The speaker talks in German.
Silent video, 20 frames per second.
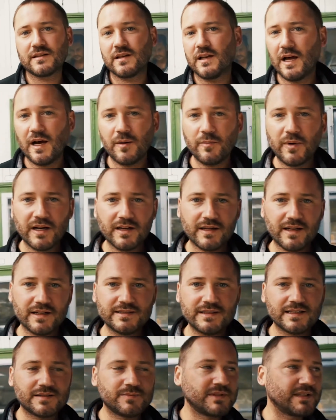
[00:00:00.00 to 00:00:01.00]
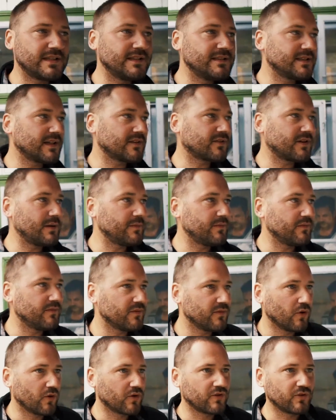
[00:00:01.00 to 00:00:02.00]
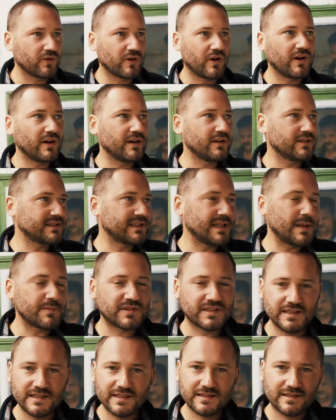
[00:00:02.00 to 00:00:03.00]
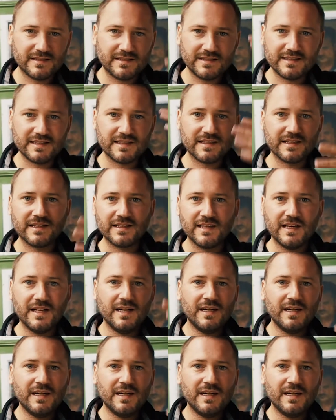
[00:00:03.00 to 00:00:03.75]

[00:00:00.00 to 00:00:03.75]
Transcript: Klar, man kann die jetzt mit Instagram-Look oder Snapseed, diese